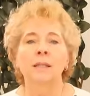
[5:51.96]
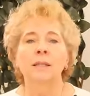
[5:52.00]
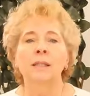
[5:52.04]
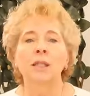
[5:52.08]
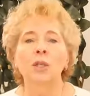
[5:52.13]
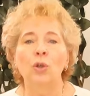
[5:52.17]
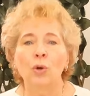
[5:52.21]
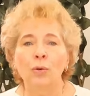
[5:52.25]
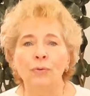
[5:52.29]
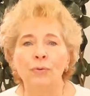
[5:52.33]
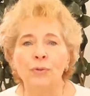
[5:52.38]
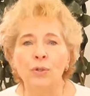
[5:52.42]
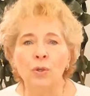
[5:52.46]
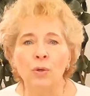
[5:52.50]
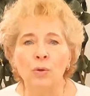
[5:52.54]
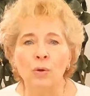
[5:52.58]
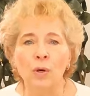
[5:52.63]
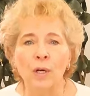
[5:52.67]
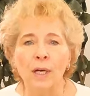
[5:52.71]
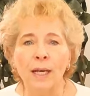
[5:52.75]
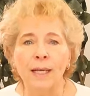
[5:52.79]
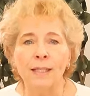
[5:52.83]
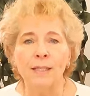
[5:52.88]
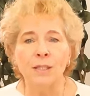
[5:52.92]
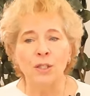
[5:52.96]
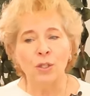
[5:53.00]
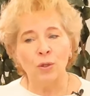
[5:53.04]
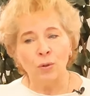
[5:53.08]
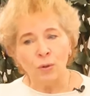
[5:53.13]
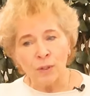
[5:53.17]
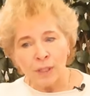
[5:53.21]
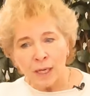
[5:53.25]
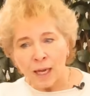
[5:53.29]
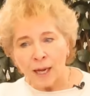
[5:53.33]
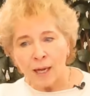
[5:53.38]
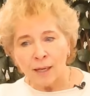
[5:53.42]
die
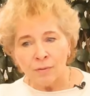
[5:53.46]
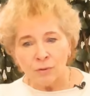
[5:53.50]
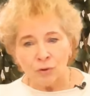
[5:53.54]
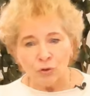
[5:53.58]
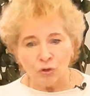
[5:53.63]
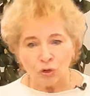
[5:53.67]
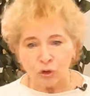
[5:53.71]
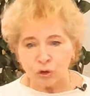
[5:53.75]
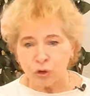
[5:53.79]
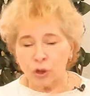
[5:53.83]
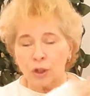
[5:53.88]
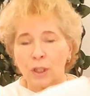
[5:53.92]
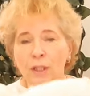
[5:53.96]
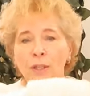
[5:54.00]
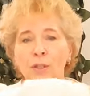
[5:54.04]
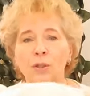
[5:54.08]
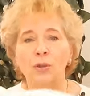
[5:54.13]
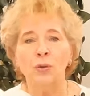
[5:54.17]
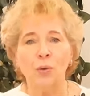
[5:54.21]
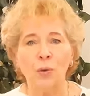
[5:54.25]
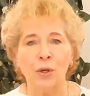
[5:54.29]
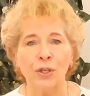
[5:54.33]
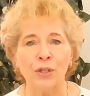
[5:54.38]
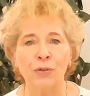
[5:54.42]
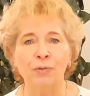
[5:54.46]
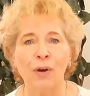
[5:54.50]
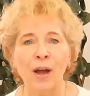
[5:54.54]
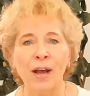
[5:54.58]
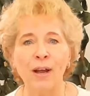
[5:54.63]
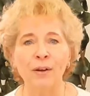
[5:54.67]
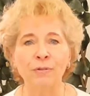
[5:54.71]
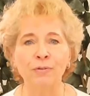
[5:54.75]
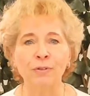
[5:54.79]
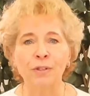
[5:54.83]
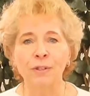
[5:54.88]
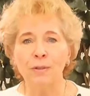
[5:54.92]
Luftzirkulation
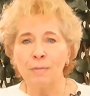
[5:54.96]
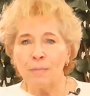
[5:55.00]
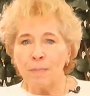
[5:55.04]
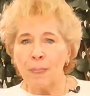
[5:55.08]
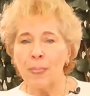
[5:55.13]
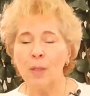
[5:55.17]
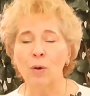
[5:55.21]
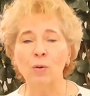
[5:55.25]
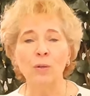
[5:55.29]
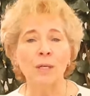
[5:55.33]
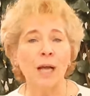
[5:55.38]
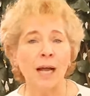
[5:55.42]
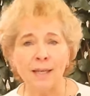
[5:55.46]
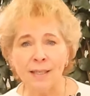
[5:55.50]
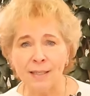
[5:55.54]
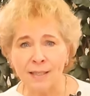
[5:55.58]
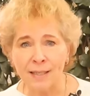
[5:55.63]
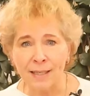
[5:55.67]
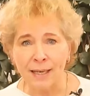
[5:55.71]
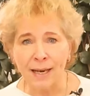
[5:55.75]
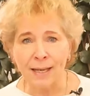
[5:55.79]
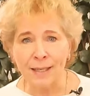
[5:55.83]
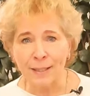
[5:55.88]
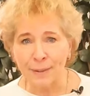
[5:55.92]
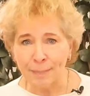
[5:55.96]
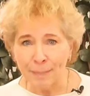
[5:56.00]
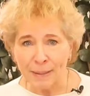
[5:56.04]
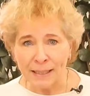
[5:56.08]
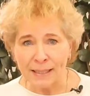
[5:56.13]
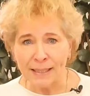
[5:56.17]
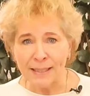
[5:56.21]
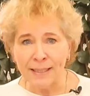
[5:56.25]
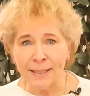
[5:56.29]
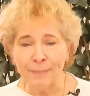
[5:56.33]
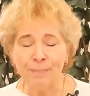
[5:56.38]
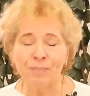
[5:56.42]
durchpfeift und alles gleich
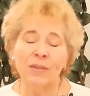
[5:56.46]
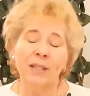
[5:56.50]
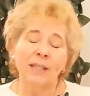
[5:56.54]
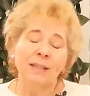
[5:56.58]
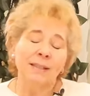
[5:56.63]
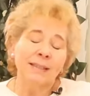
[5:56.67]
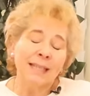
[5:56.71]
mitnimmt,